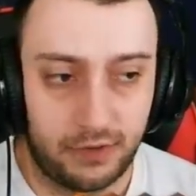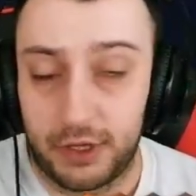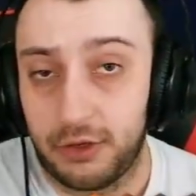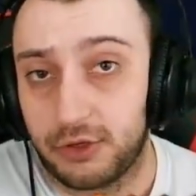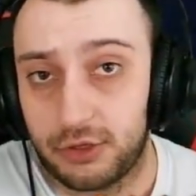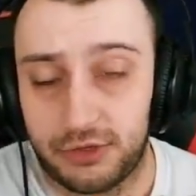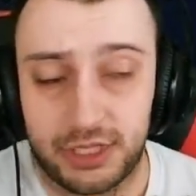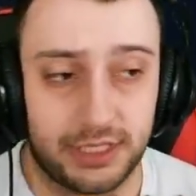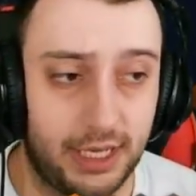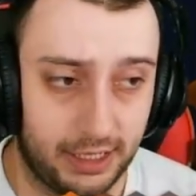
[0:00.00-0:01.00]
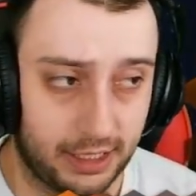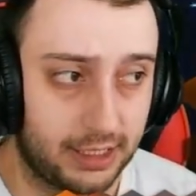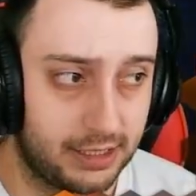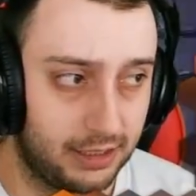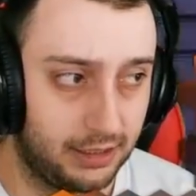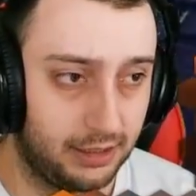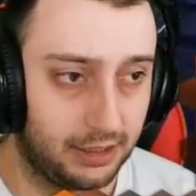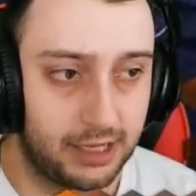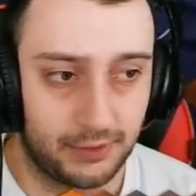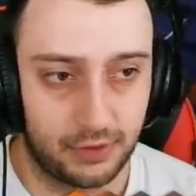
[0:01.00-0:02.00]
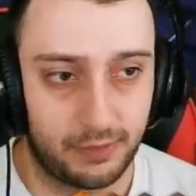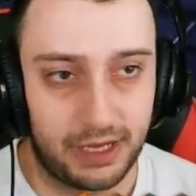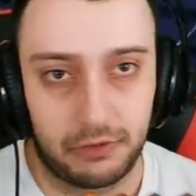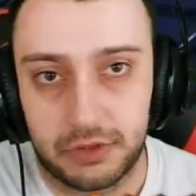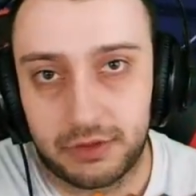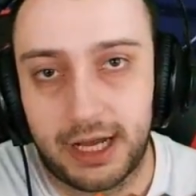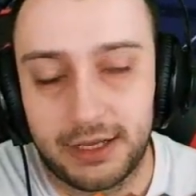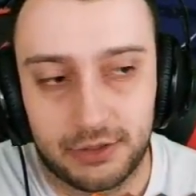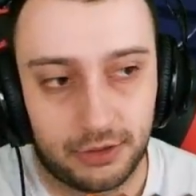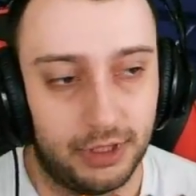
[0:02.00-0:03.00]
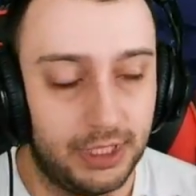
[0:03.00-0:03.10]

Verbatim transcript: È vero, io ce l'ho C6, ragazzi, Kazuha, ma in questo caso